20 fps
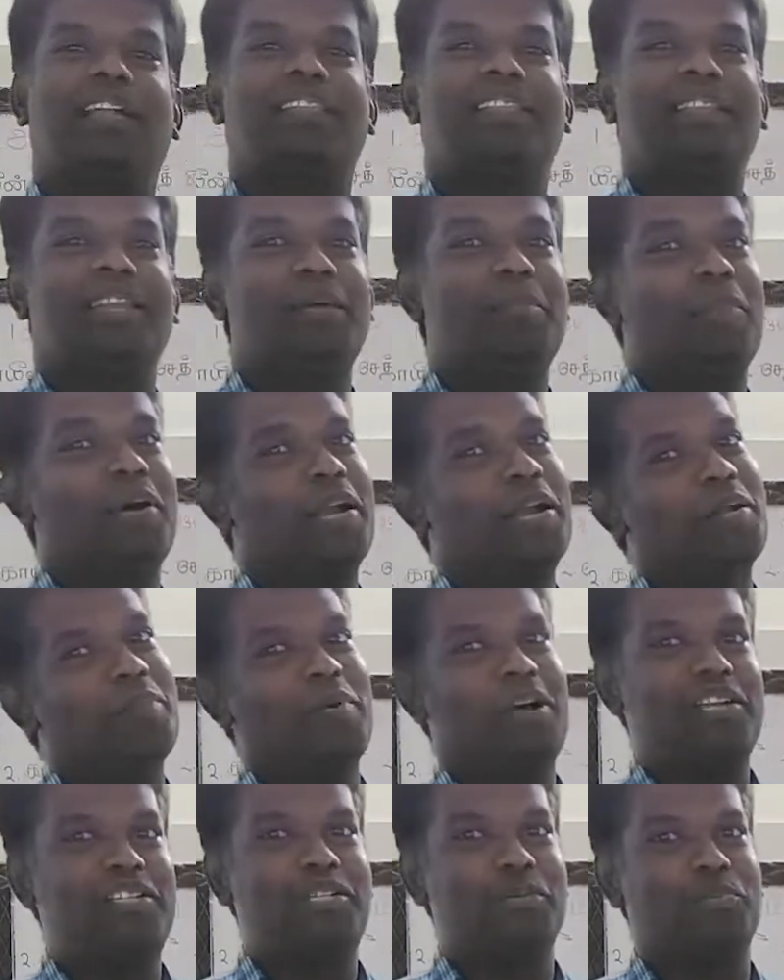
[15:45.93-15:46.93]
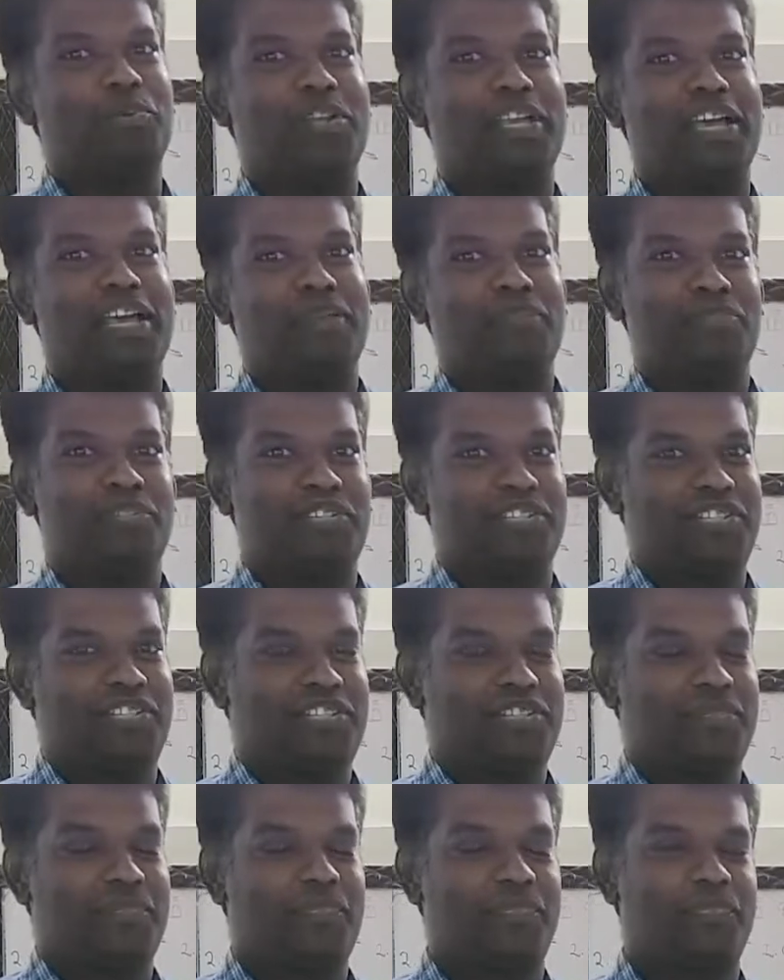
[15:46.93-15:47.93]
காலத்திலே மரணம் ஆட்சி புரிய
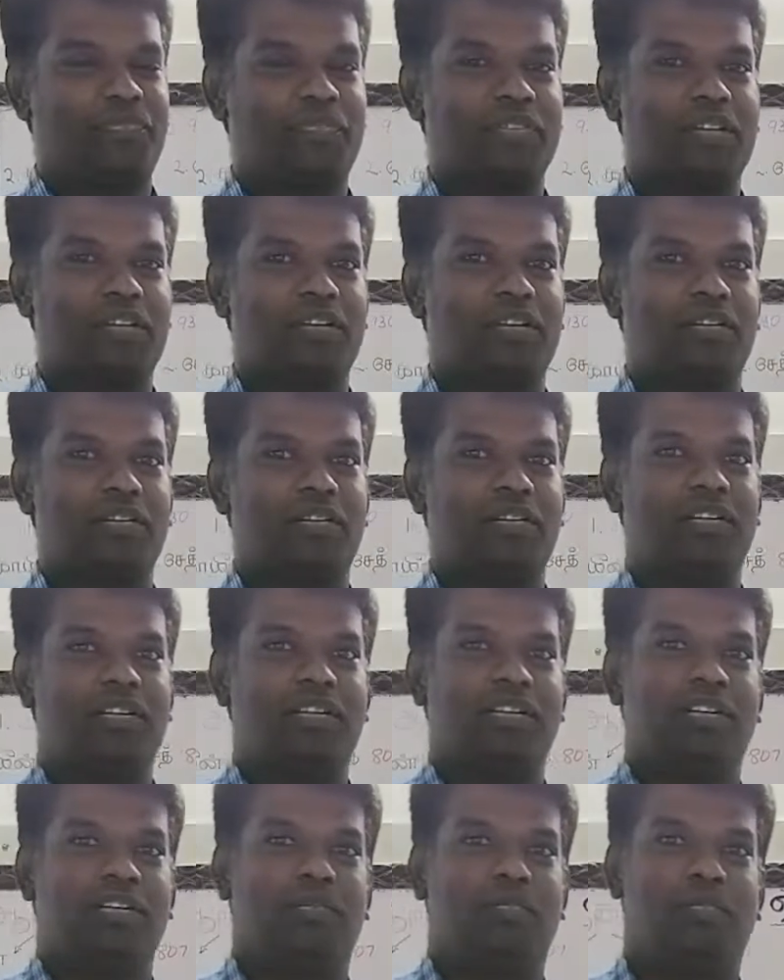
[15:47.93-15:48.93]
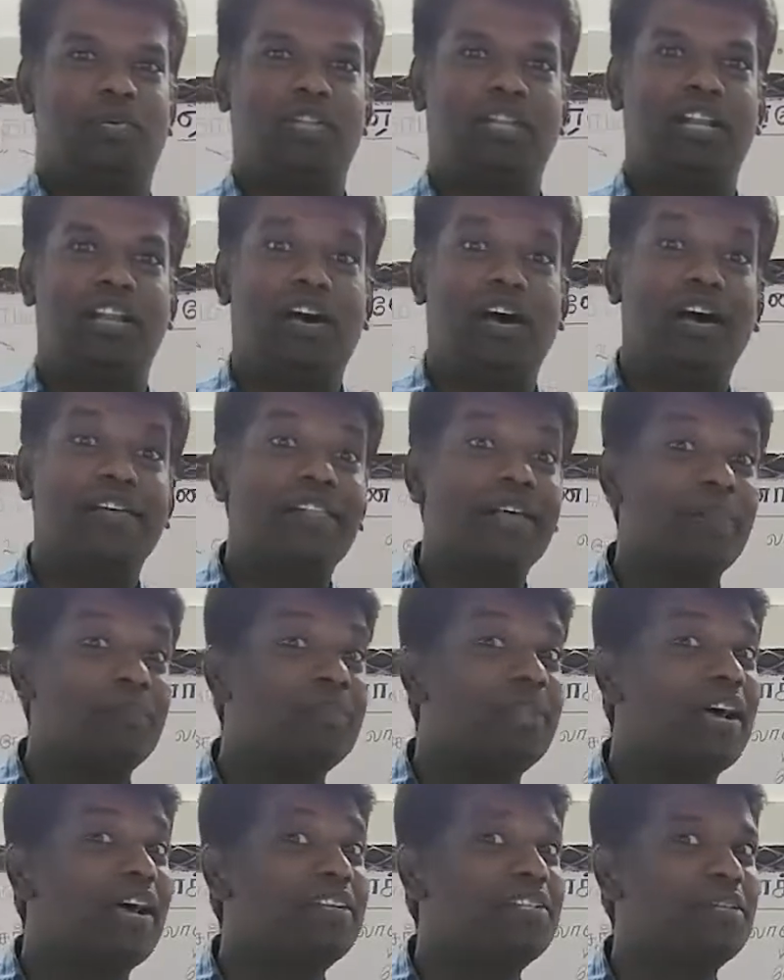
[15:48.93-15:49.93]
ஆரம்பிச்சிருச்சு முதல்ல
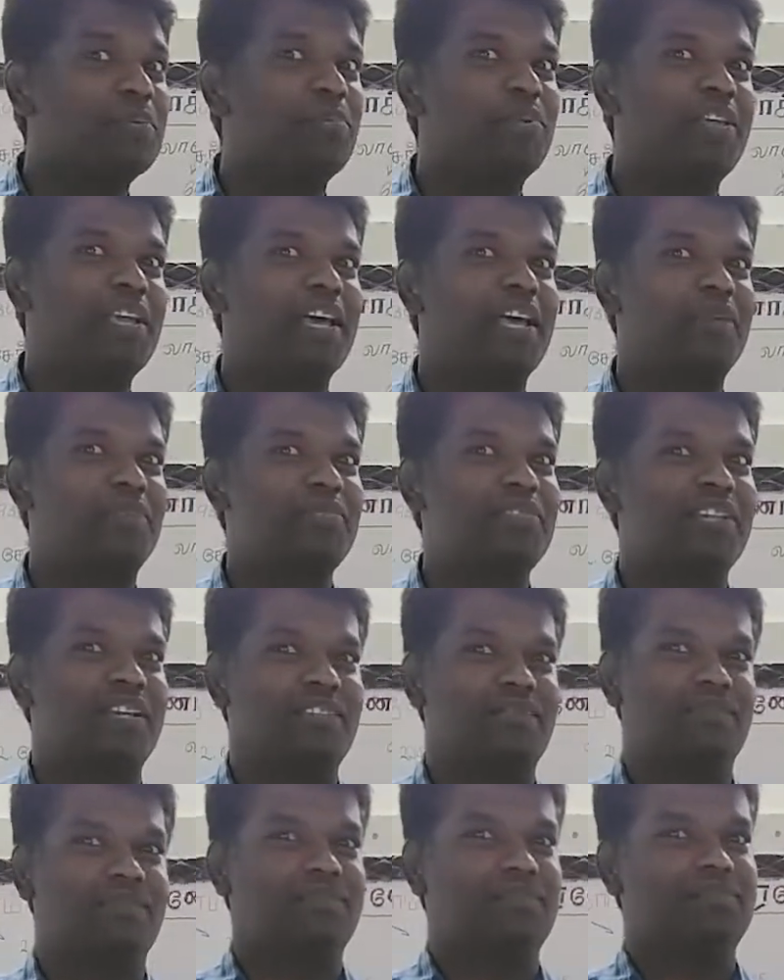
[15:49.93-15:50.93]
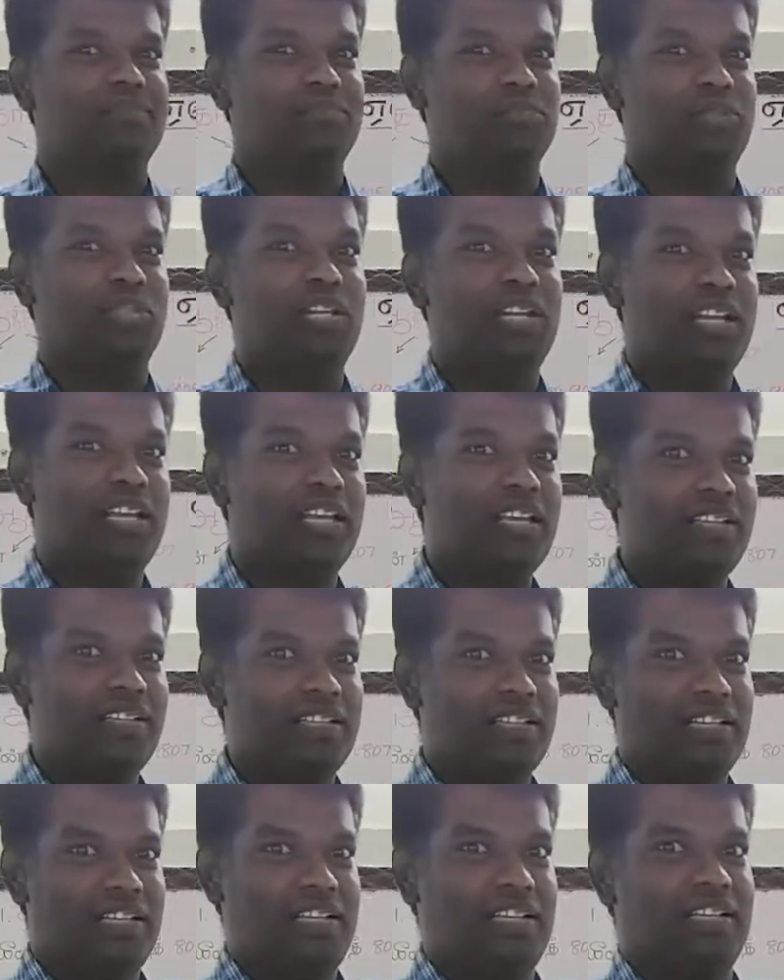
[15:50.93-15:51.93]
ஆதாம் தான் ஆட்சி புரிய ஆரம்பித்தான் முதல்ல
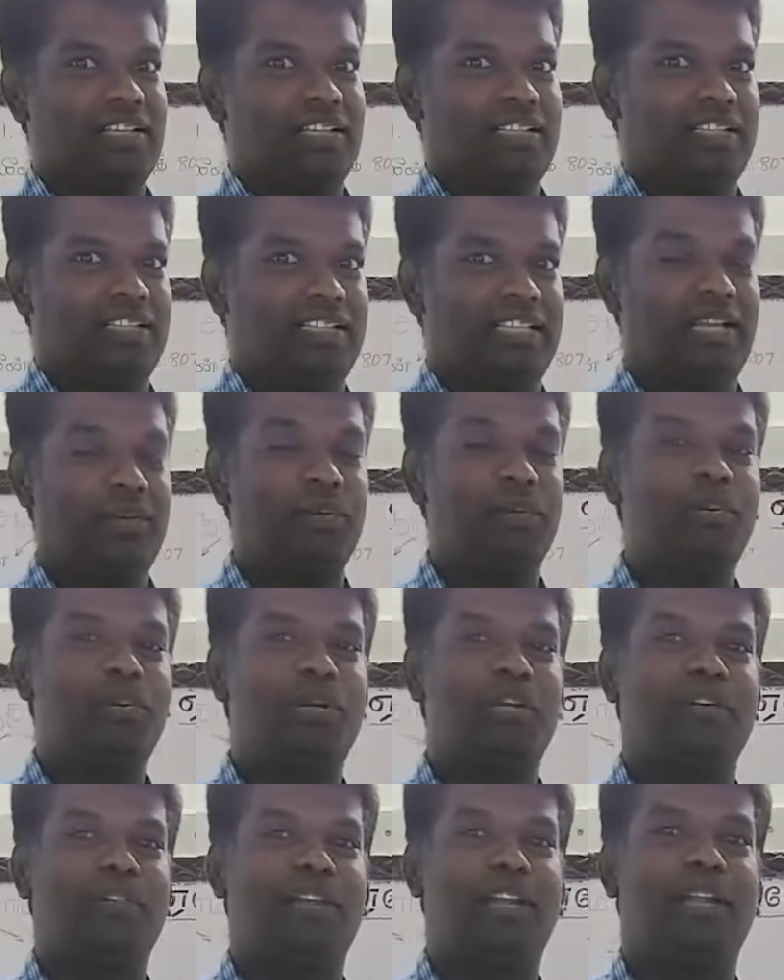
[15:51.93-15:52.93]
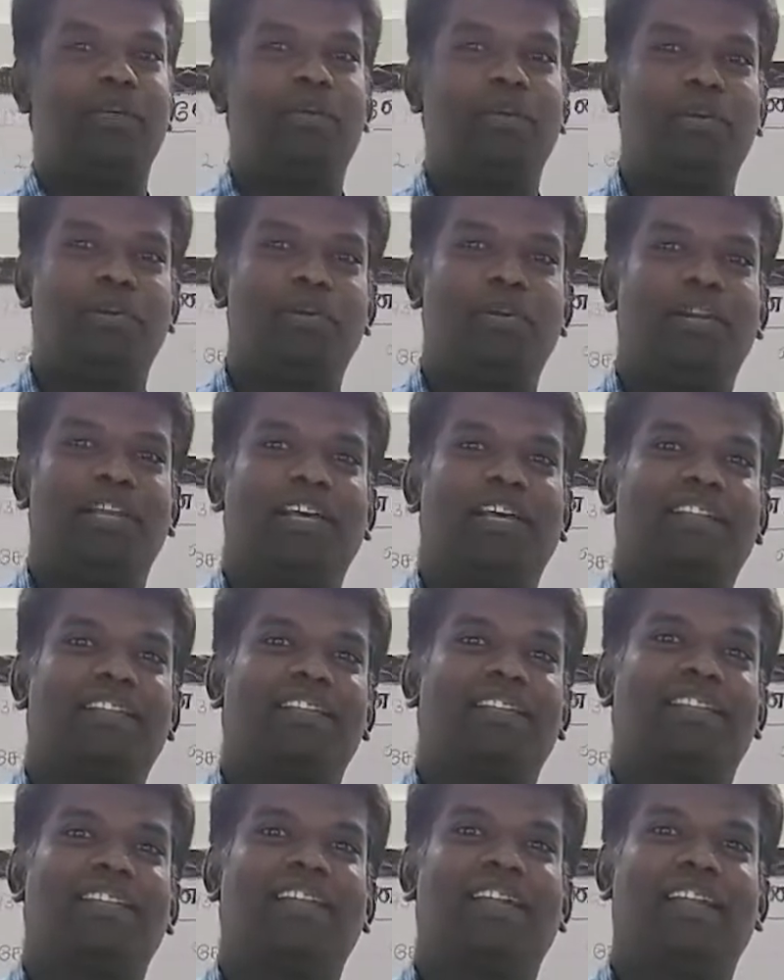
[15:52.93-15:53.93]
தேவனுடைய வல்லமை உள்ள
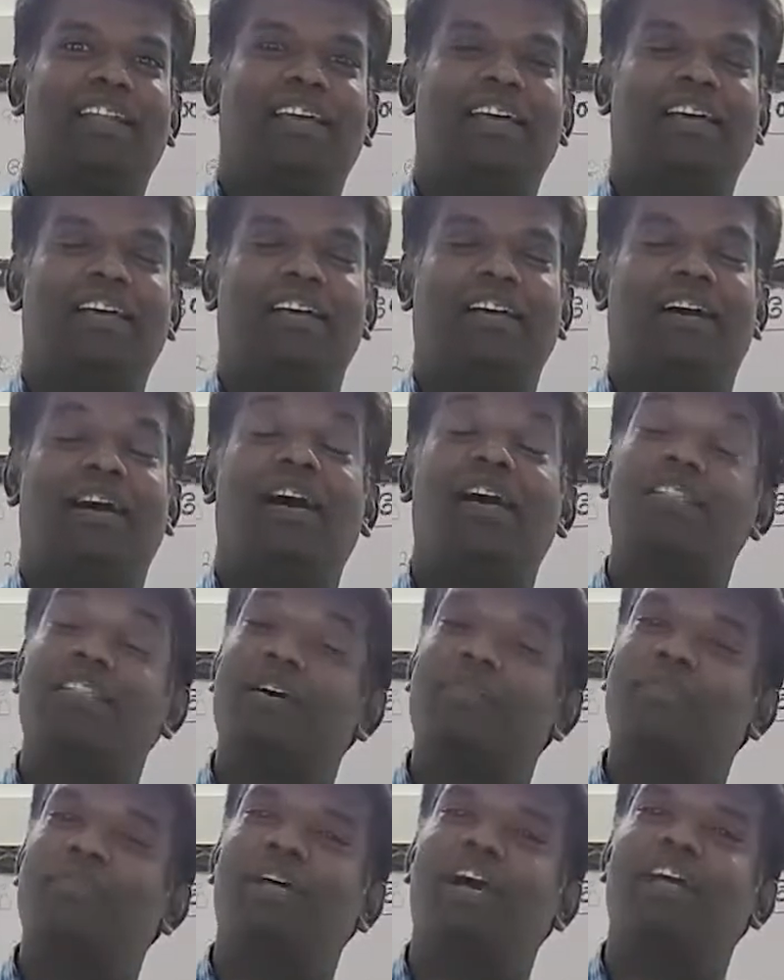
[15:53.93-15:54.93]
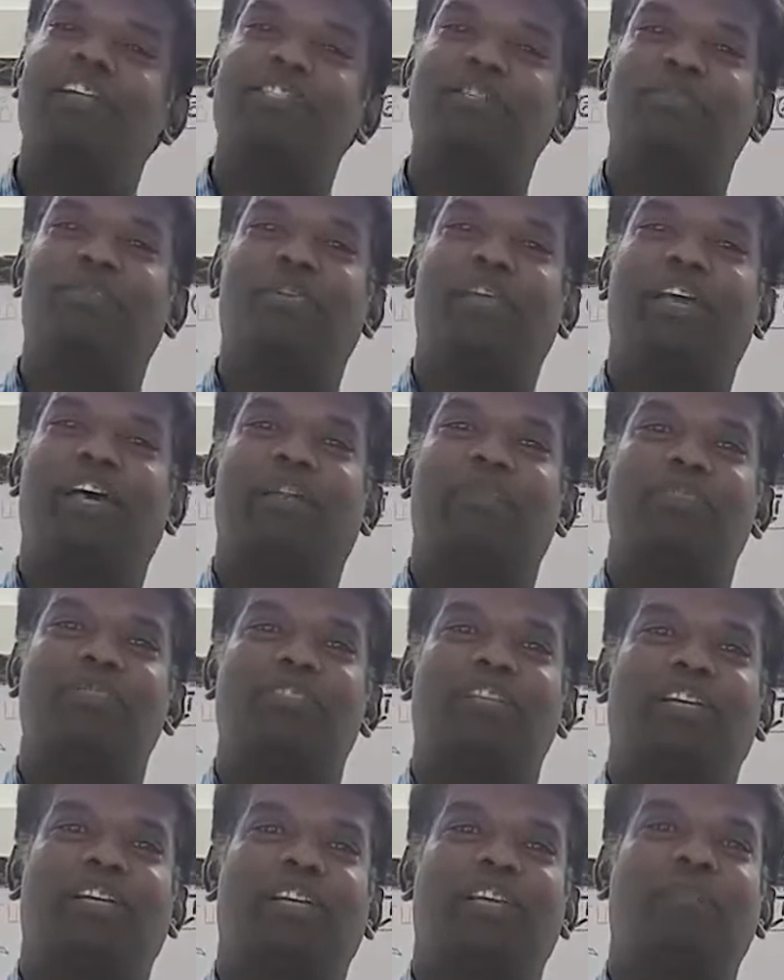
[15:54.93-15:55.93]
இருந்ததுனால ஆதாம் தான் ஆட்சி புரிய
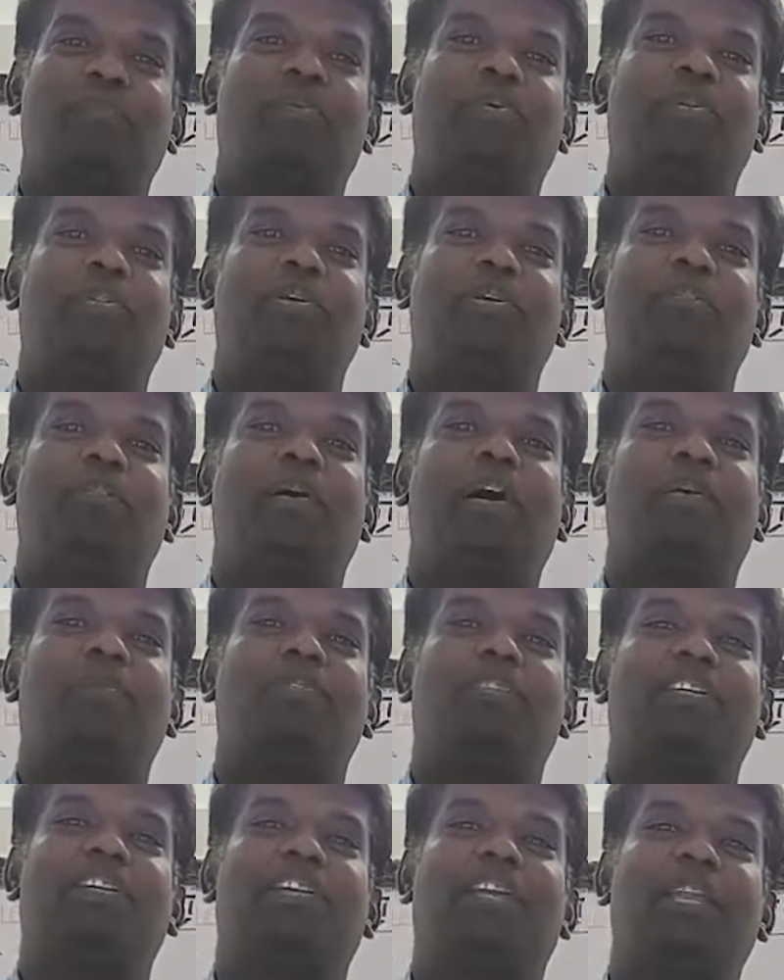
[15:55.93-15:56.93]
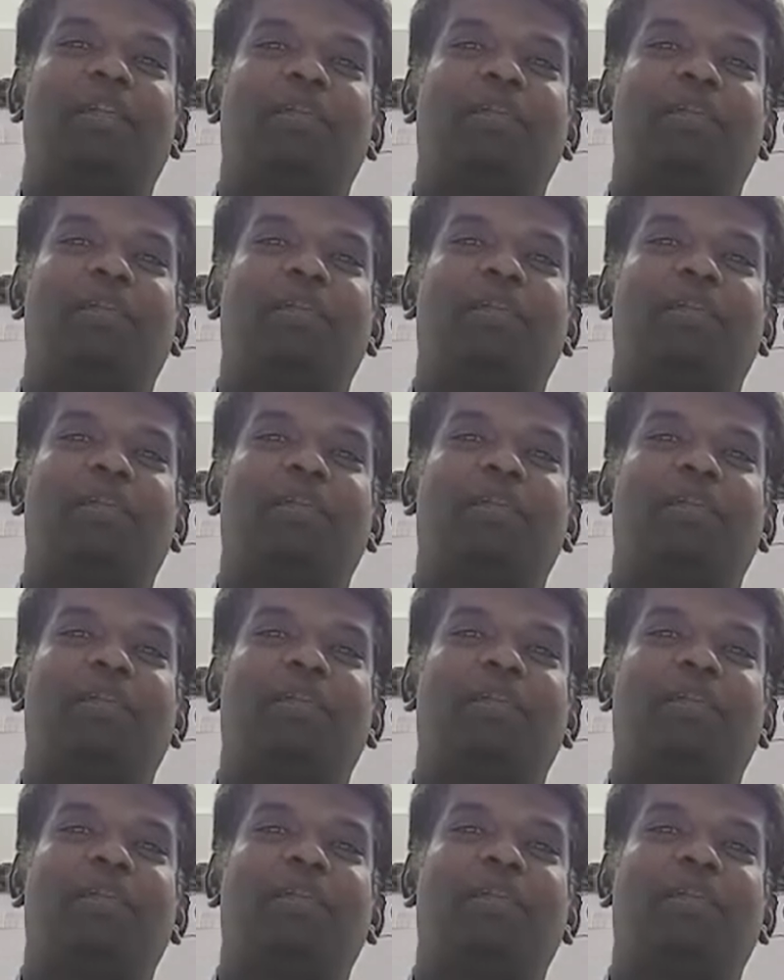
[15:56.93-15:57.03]
ஆரம்பிச்சான் எப்போது பாவத்துக்கு